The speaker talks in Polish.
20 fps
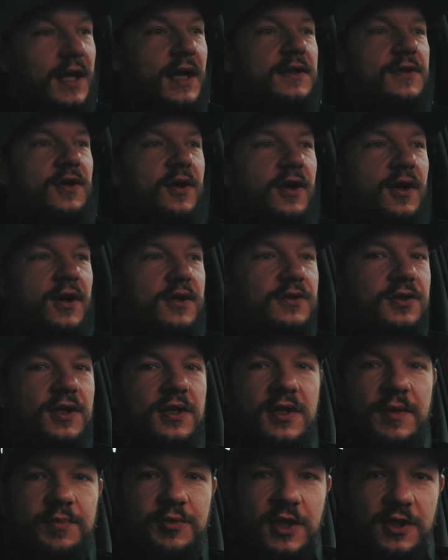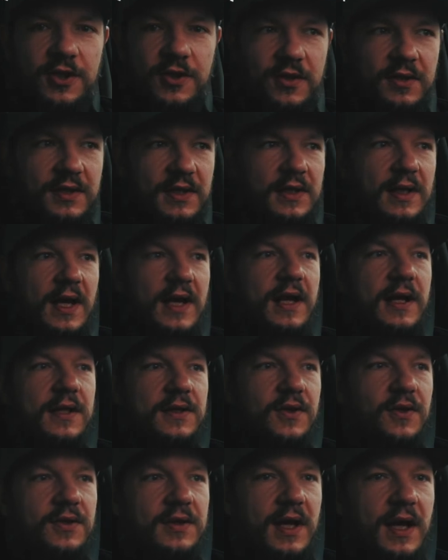na to, że się przesiądę na
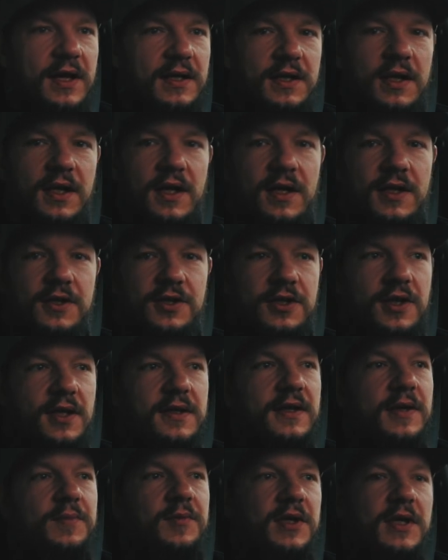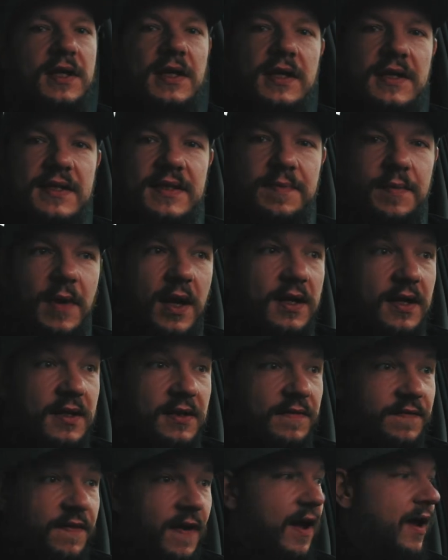Canona G7X Mark
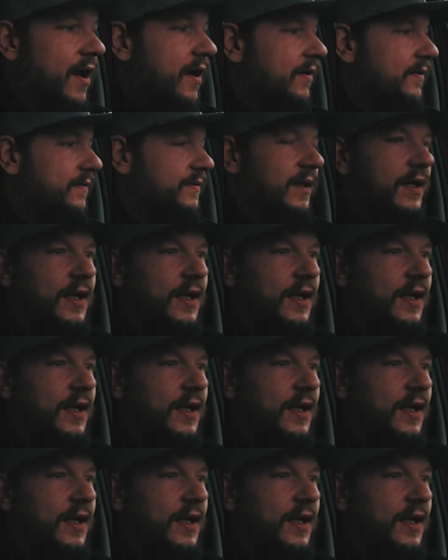II.